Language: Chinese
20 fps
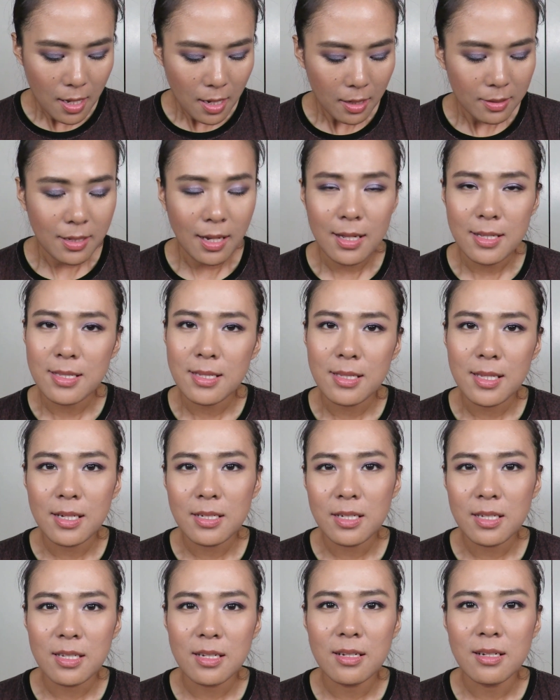那今天
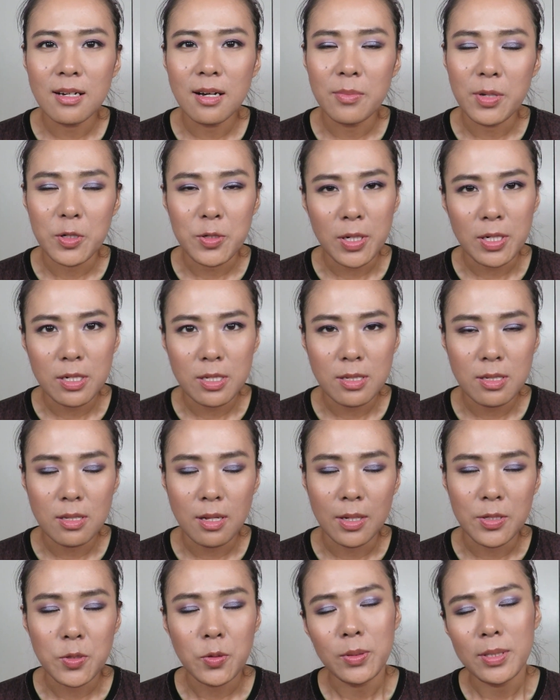这一个美妆日记
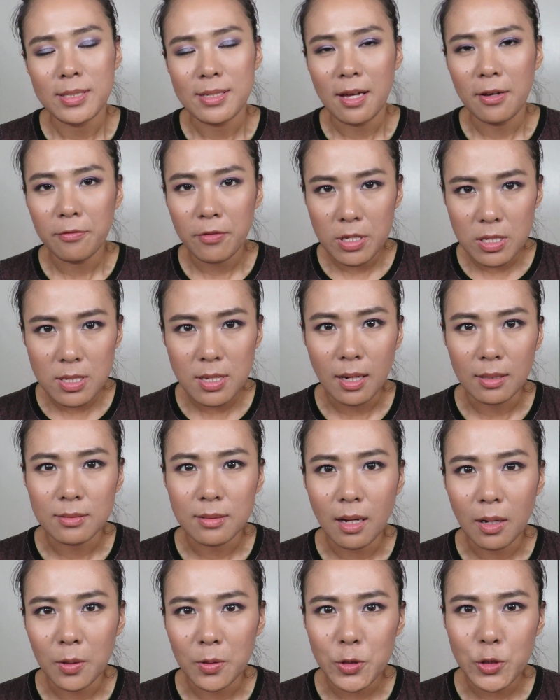呢，就跟大家分享
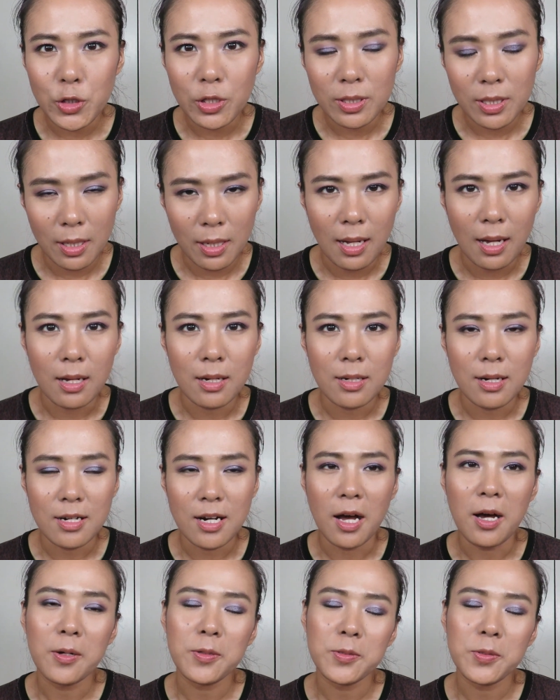到这里了。
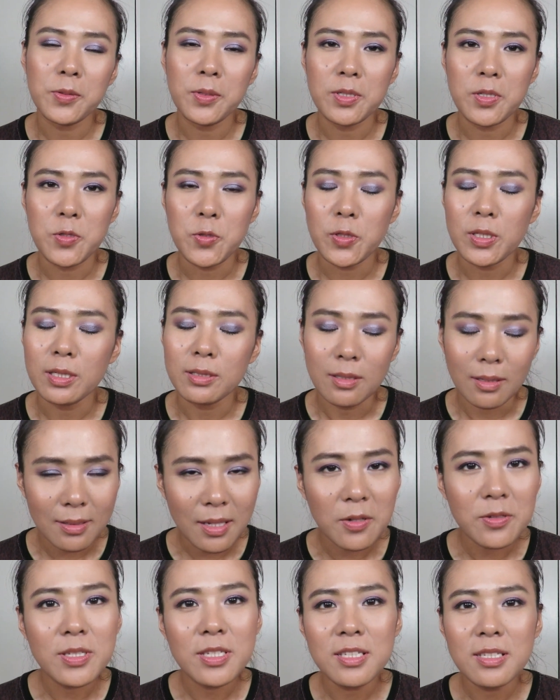然后如果你觉得得
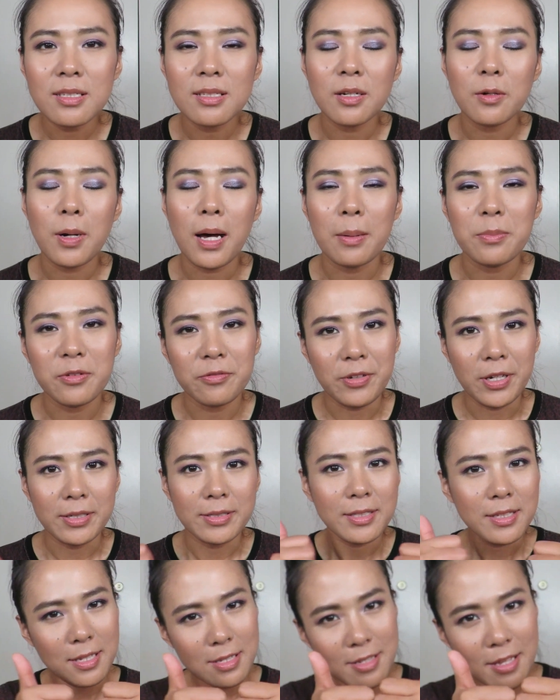到信息的话，不妨
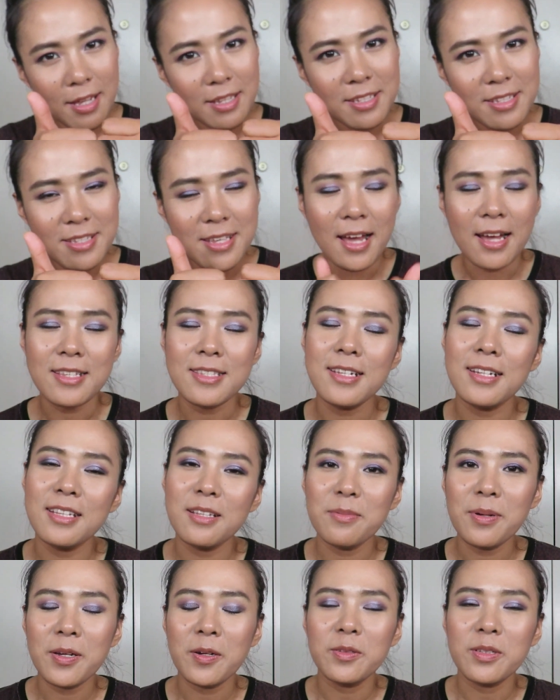点赞一下。新来的
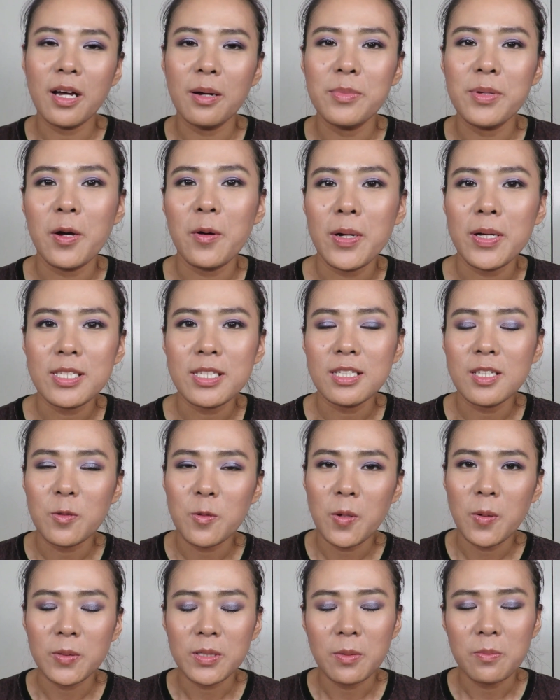朋友呢，不要忘记订
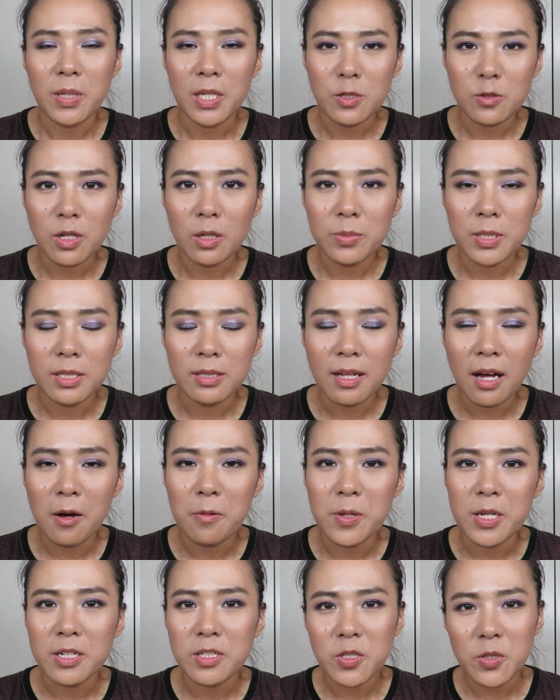阅我们的美妆频道。
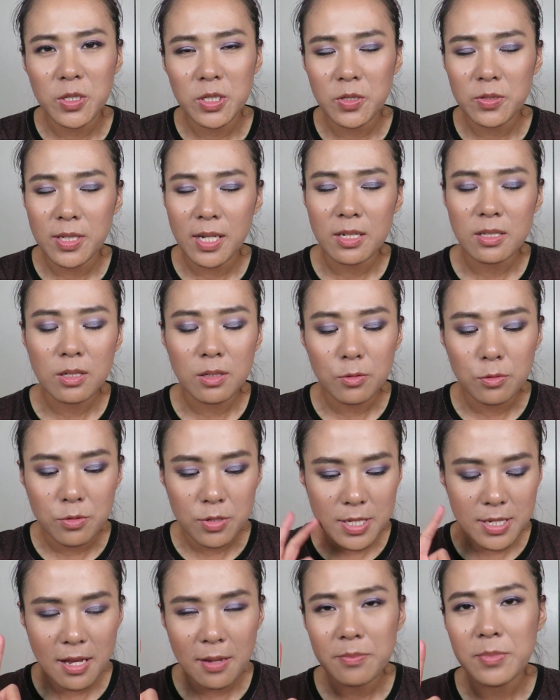每个周一、周三、周五
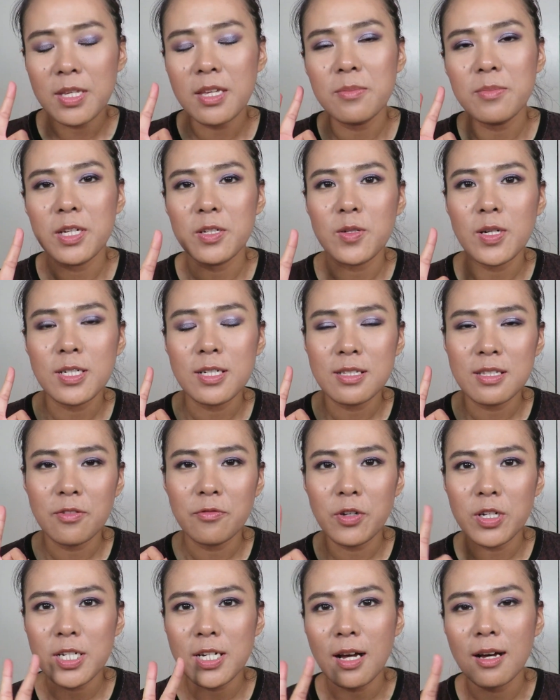三篇美妆日记
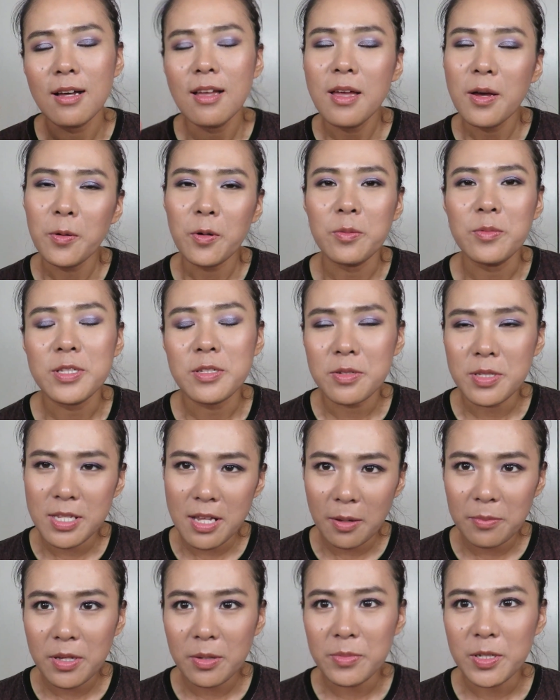奉上，我们就
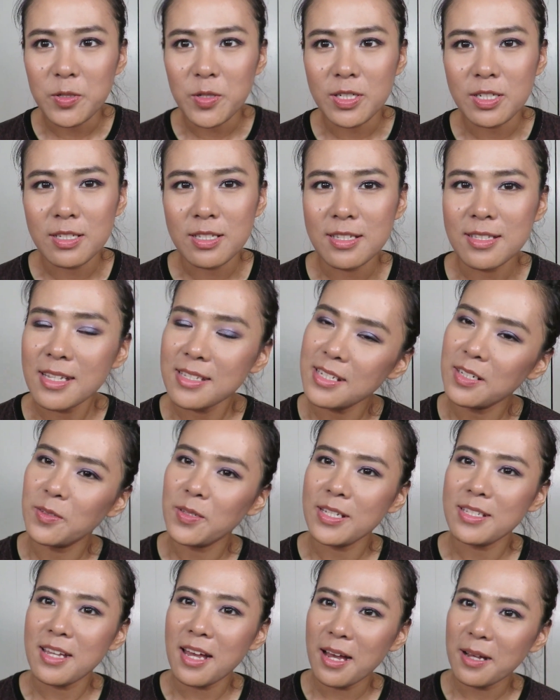下篇美妆日记再见了，大
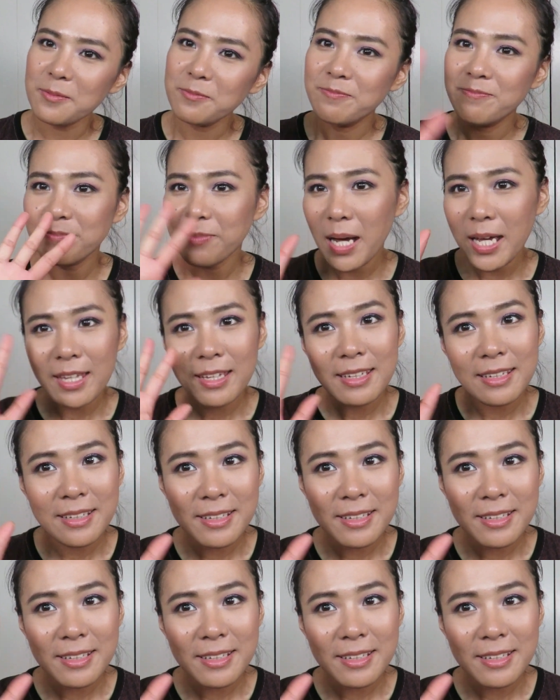家，拜。